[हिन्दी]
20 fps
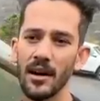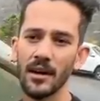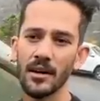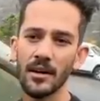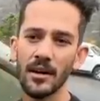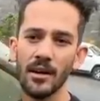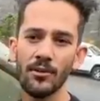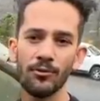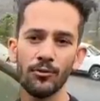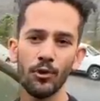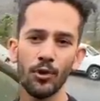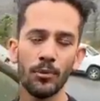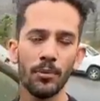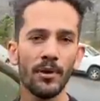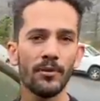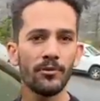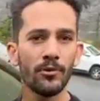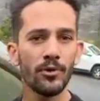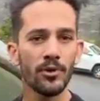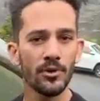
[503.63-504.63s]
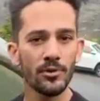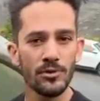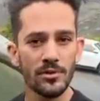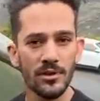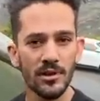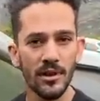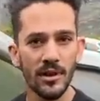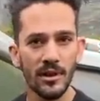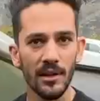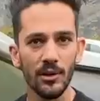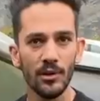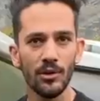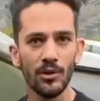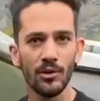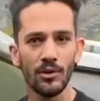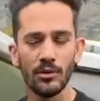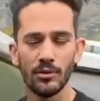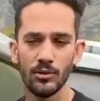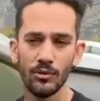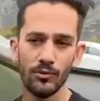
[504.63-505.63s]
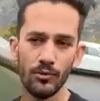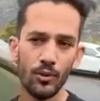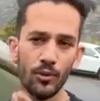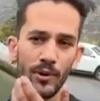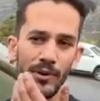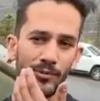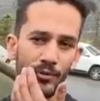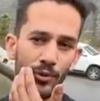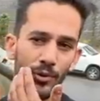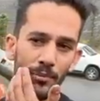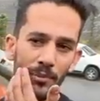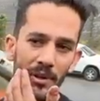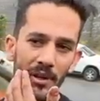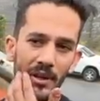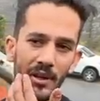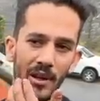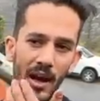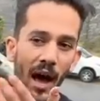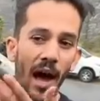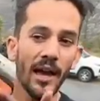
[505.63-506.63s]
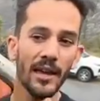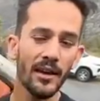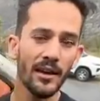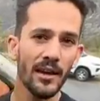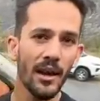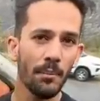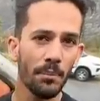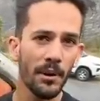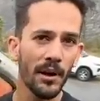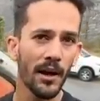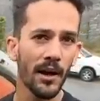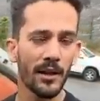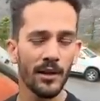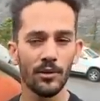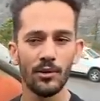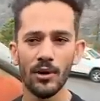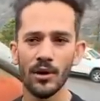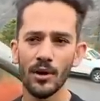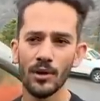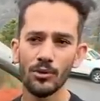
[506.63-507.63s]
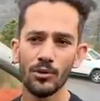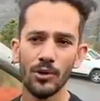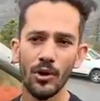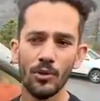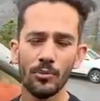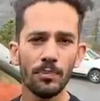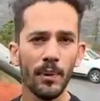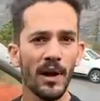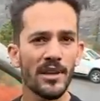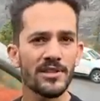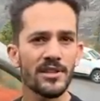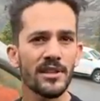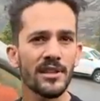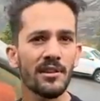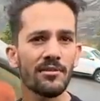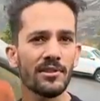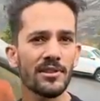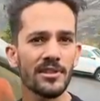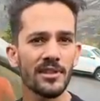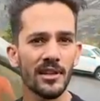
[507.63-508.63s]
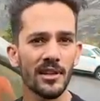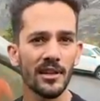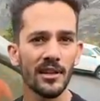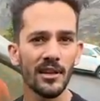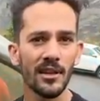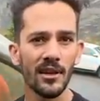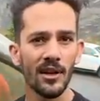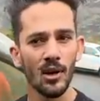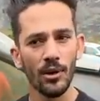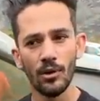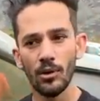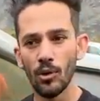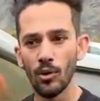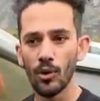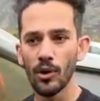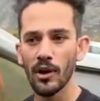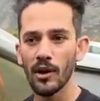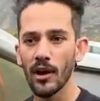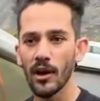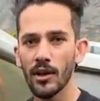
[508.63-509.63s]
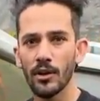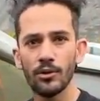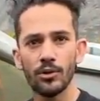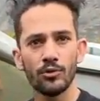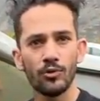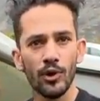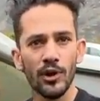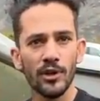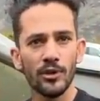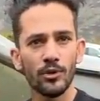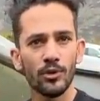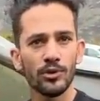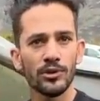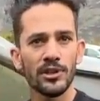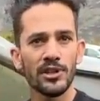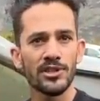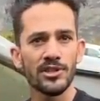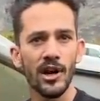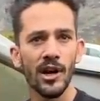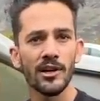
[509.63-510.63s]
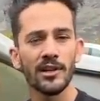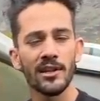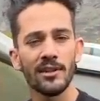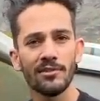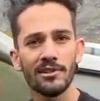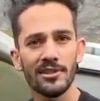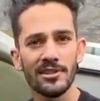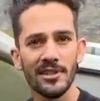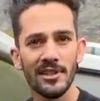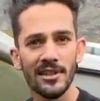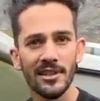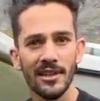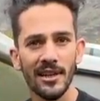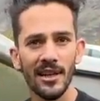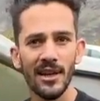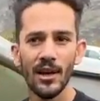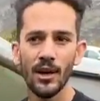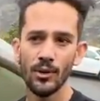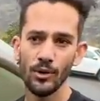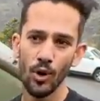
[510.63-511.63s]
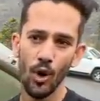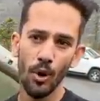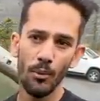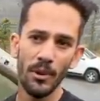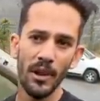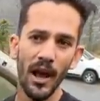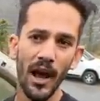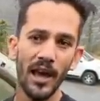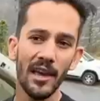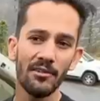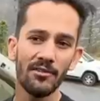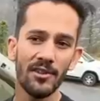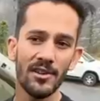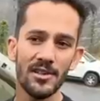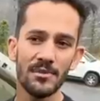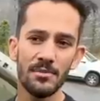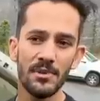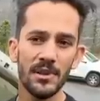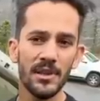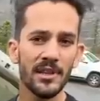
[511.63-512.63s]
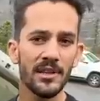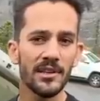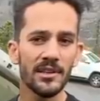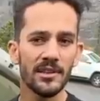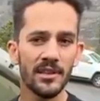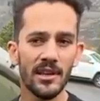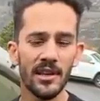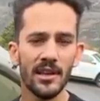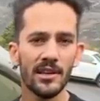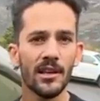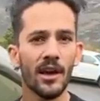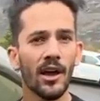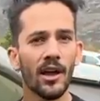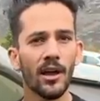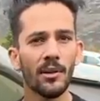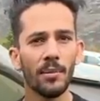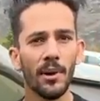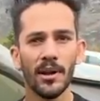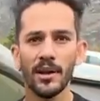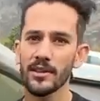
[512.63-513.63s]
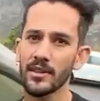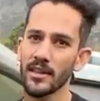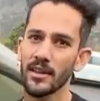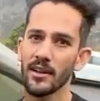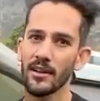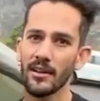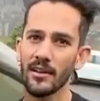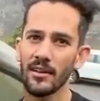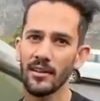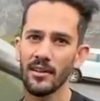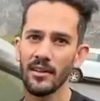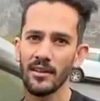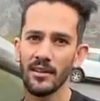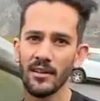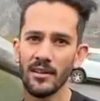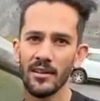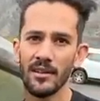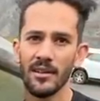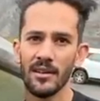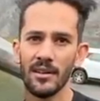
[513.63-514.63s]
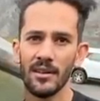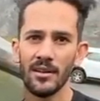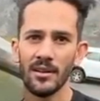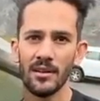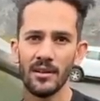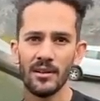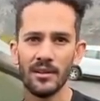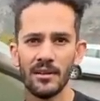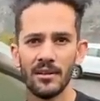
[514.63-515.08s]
अगर आप फोर बाई फोर यूज कर रहे हो तो फोर बाई फोर में ये हाई अगर आप लगा रहे हो हम्म। तो अराउंड पाँच छह की एवरेज देगी लो लगा रहे हो तो वही दो तीन चार की एवरेज देगी नॉर्मल हम्म। हाईवेज में दे देती है ग्यारह बारह तेरह अच्छा नहीं नॉर्मल